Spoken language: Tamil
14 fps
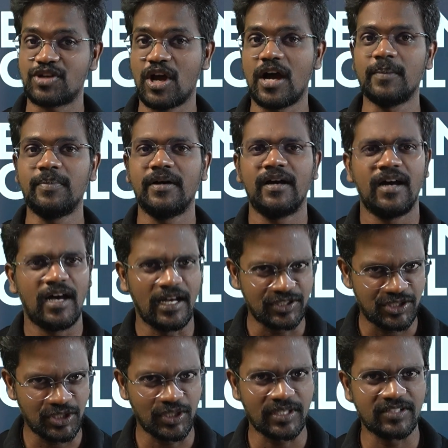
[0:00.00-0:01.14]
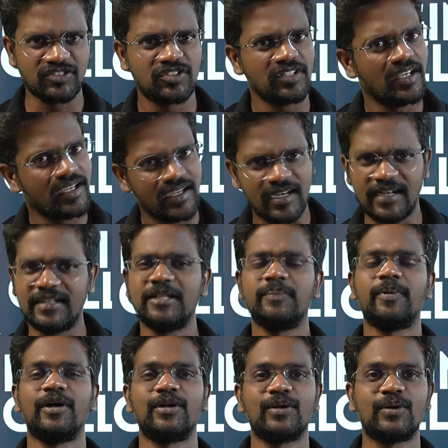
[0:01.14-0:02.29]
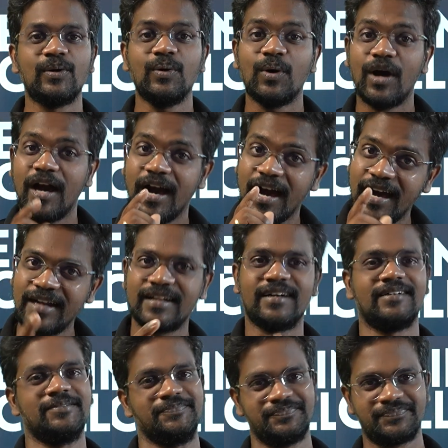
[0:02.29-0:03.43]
ஜாப் அஷூரன்ஸ் கண்டிப்பாக இருக்கும் ஆனால்